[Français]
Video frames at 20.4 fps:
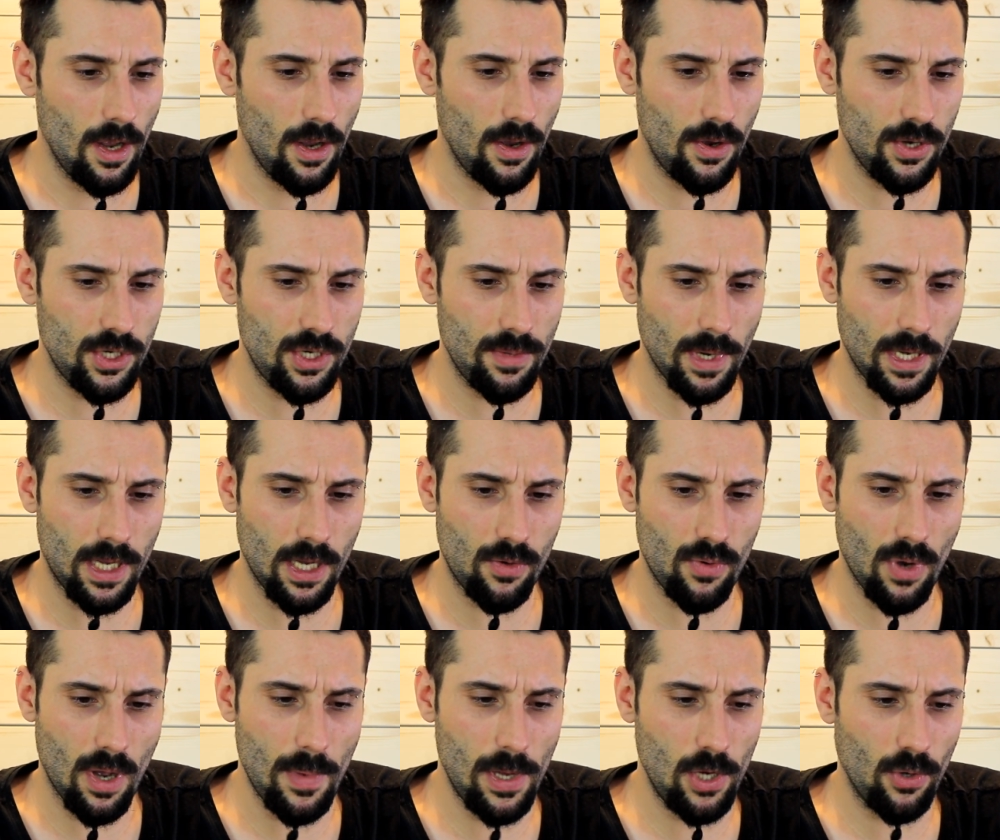j'ai marqué
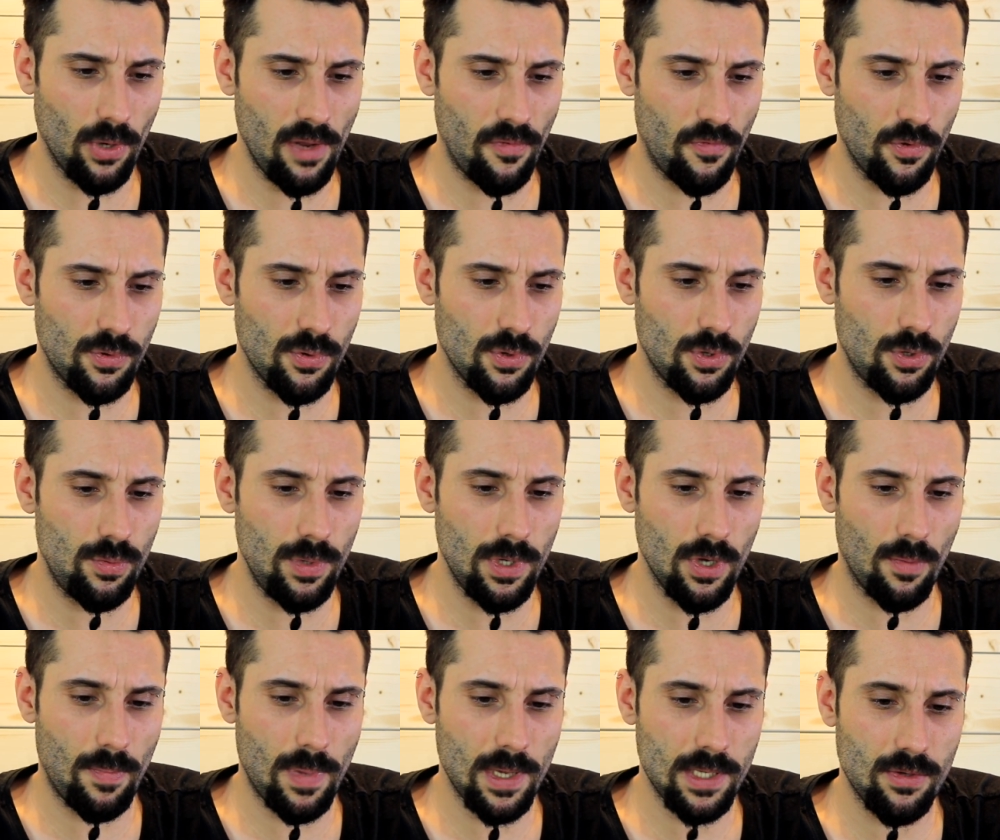quoi Améliorer les photos de nuit
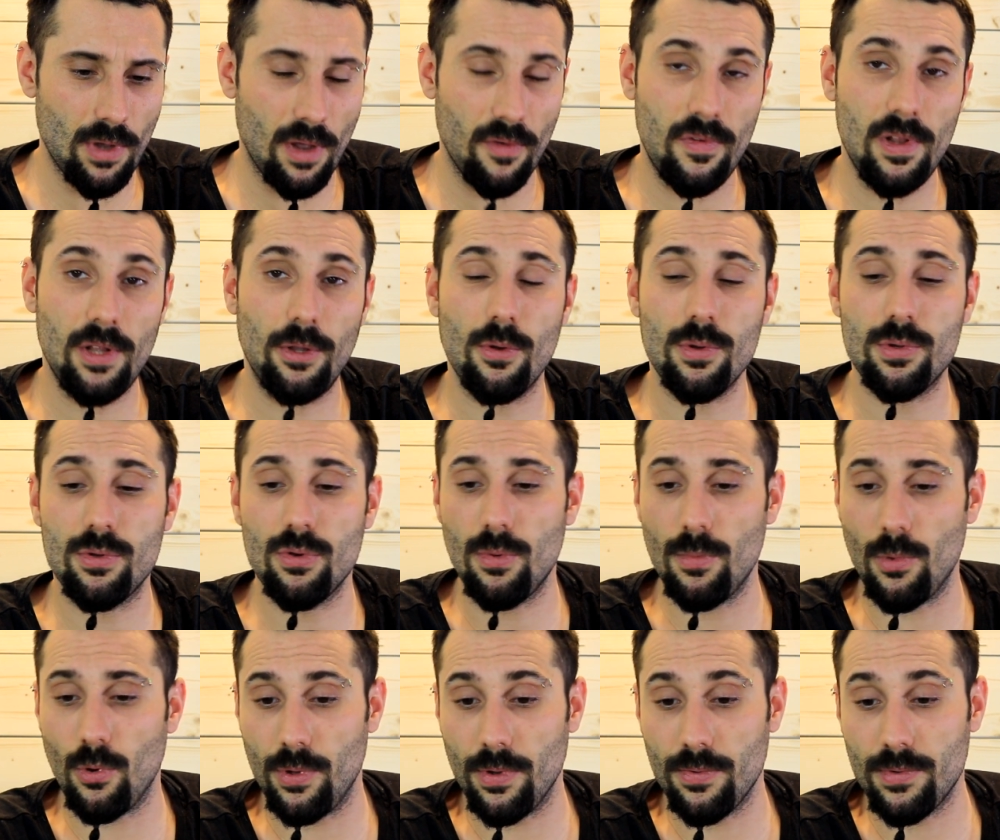en passant un filtre
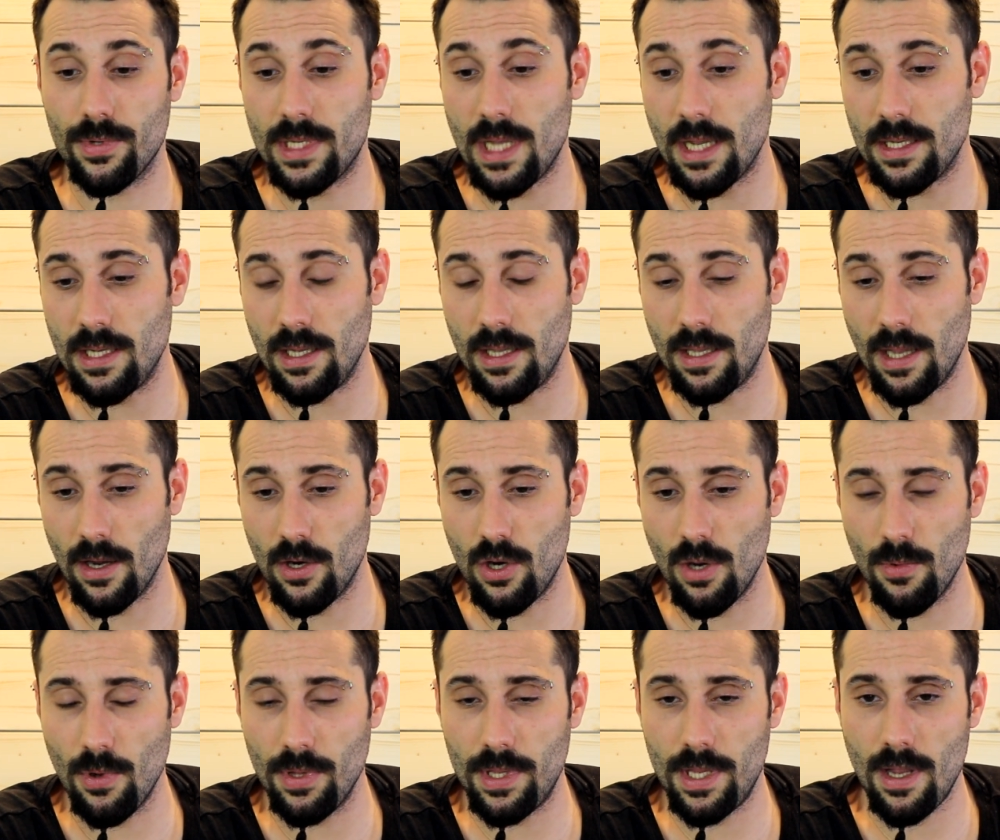sombre. Donc ça c'était un
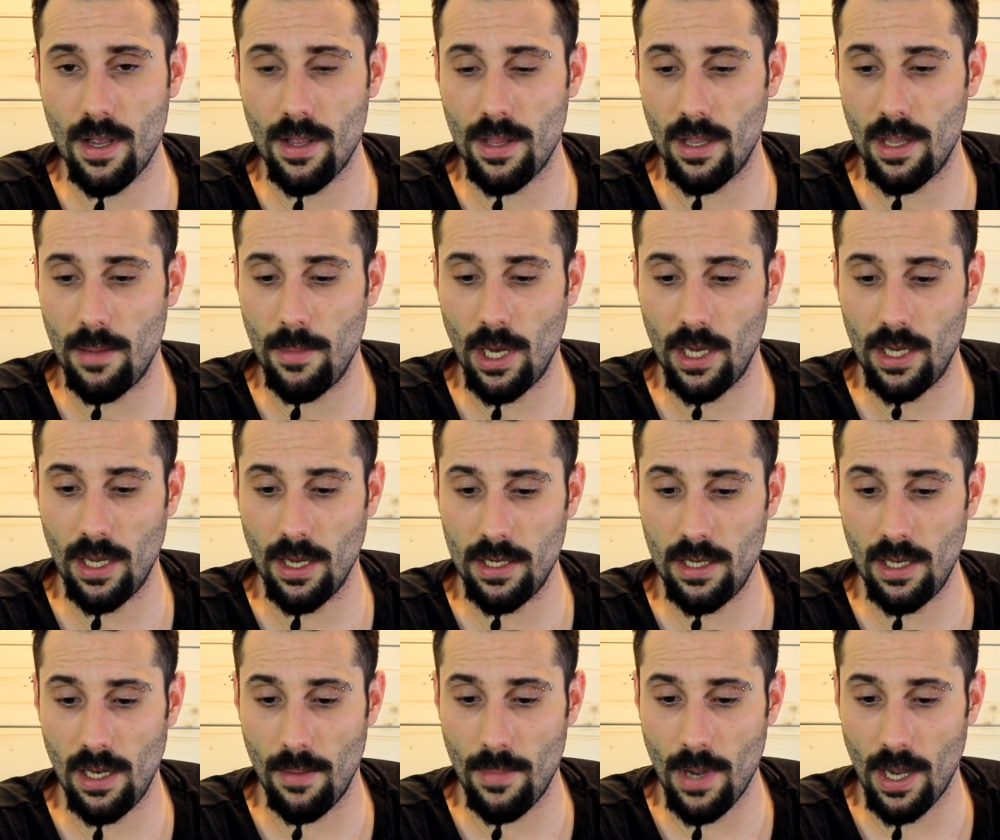commentaire d'un américain
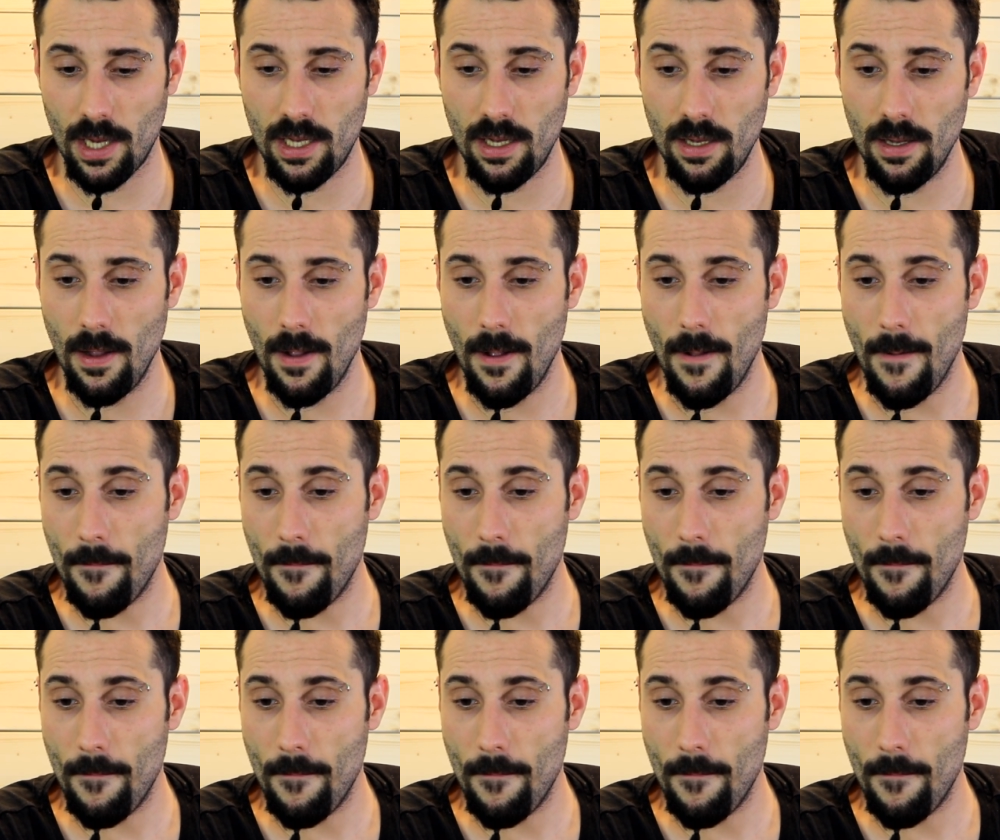qui l'a marqué.